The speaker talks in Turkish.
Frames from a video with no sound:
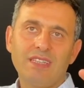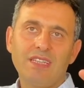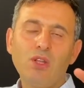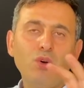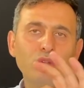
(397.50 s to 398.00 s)

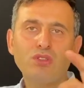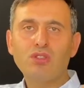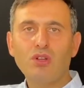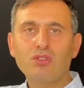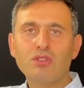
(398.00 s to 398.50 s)
Ne olursa
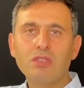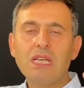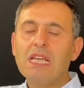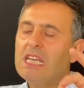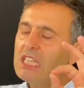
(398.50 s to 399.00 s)
olsun
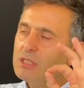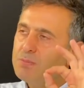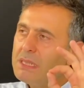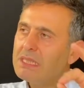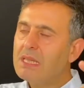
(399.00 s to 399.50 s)

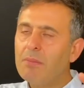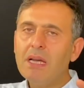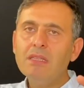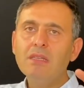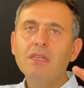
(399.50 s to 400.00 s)
hiçbir
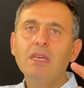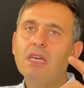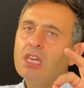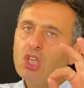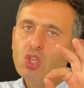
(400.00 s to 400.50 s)
zaman
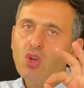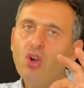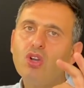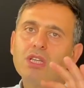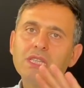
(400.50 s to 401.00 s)

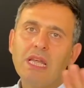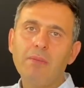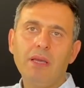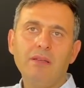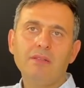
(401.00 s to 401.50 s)
yok deme.